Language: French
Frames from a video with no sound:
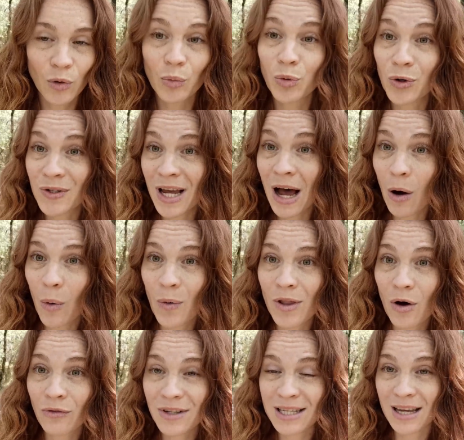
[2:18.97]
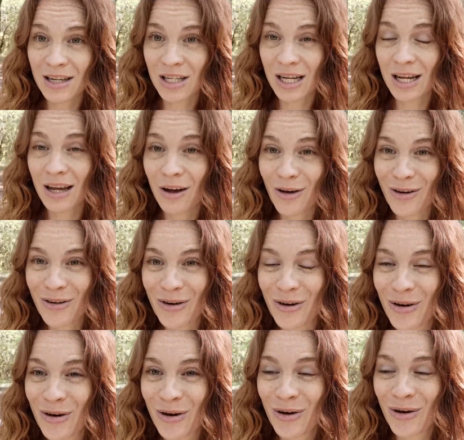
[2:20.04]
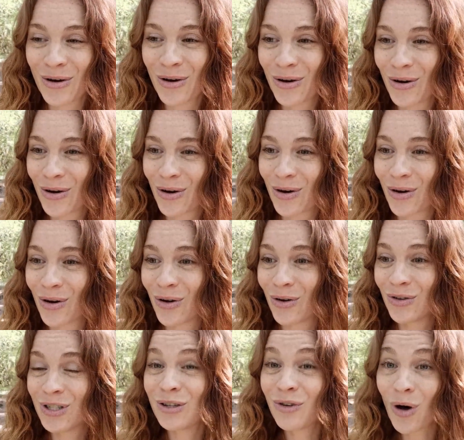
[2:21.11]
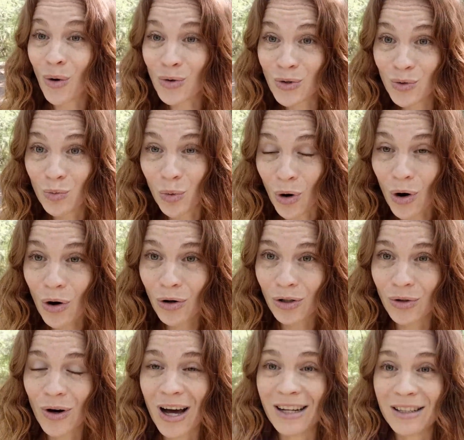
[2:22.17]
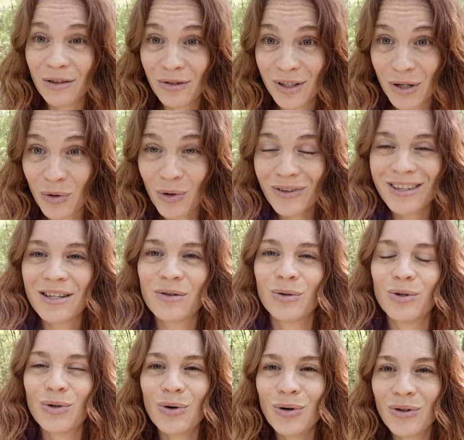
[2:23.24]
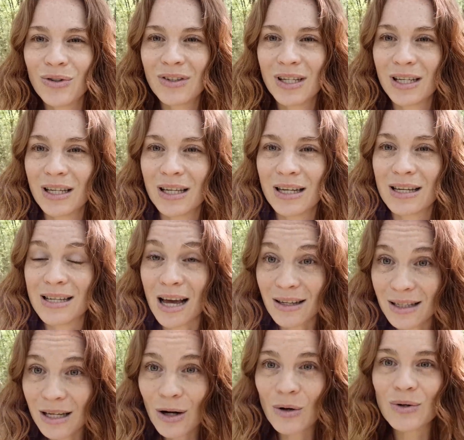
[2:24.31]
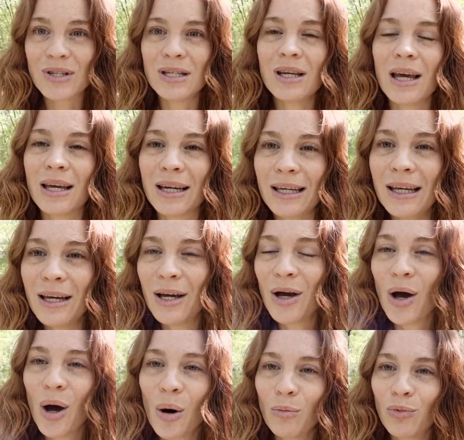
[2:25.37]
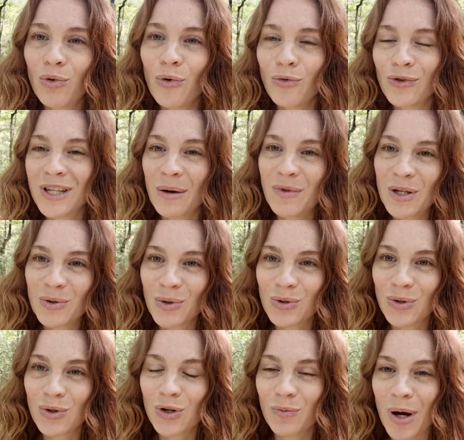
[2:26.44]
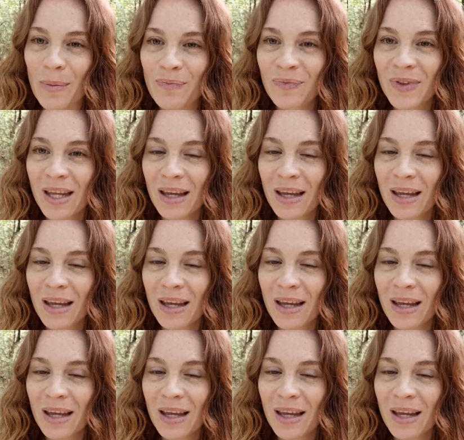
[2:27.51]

Donc pour ça, on a envisagé euh, différents supports. Il y aura des vidéos, des audios, des articles aussi écrits pour vous amener sur ce chemin.